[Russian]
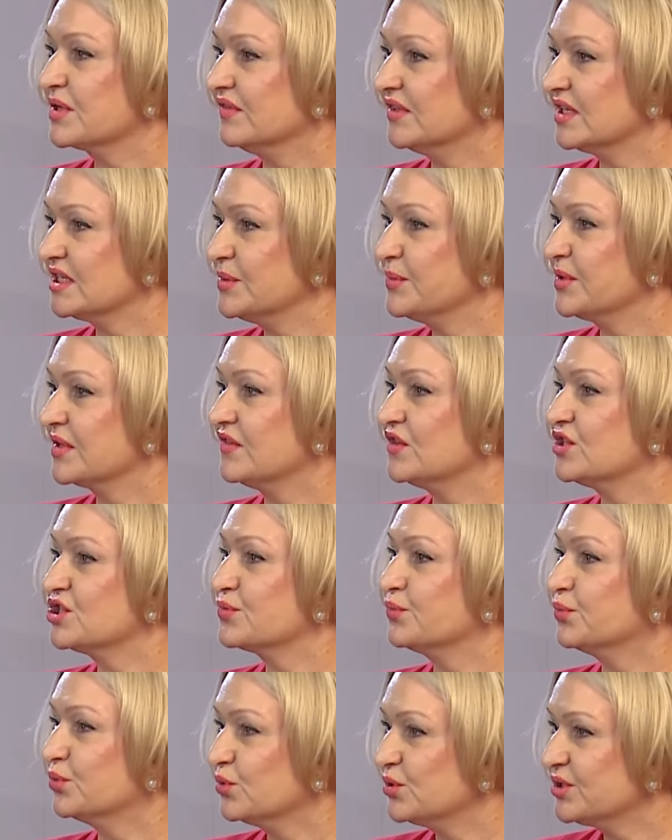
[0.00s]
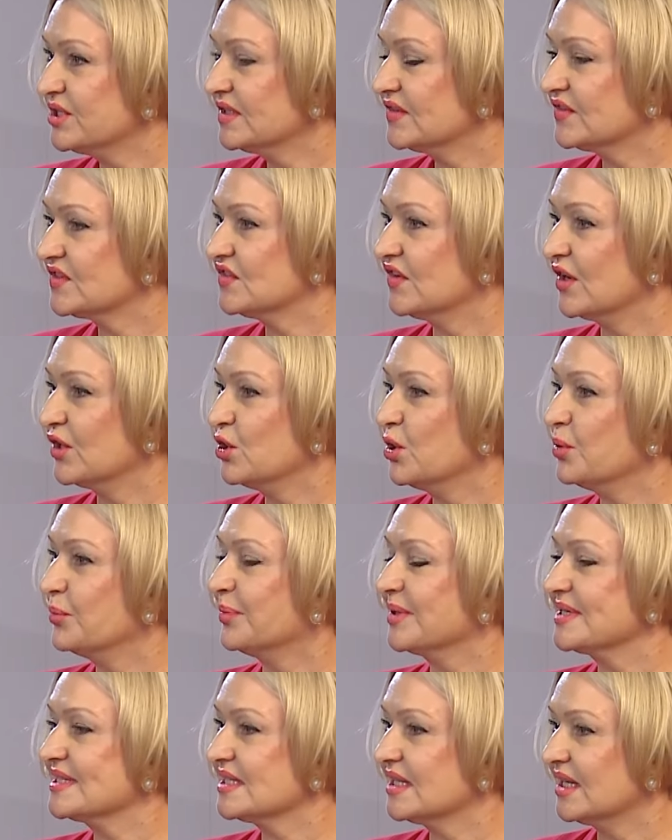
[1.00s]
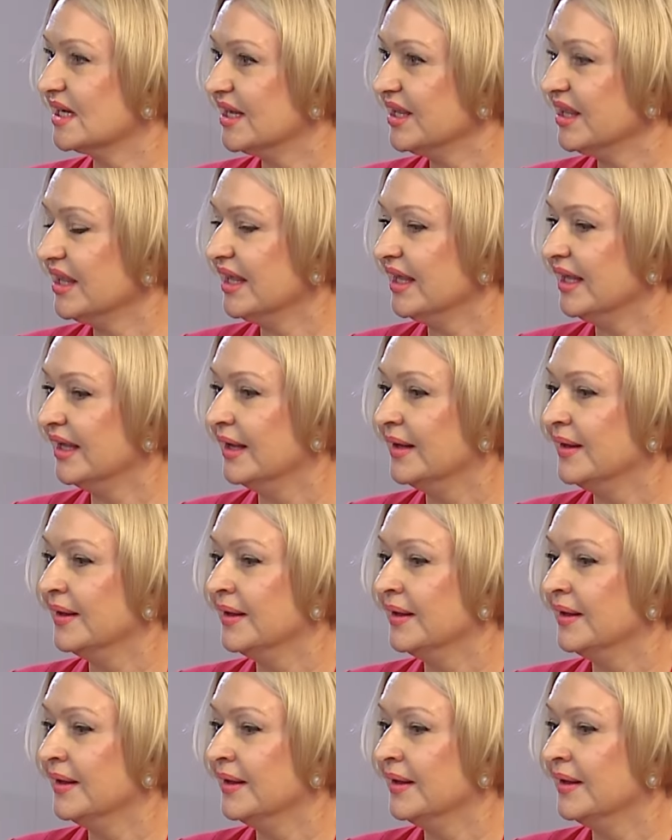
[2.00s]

Владимирович Путин в своем послании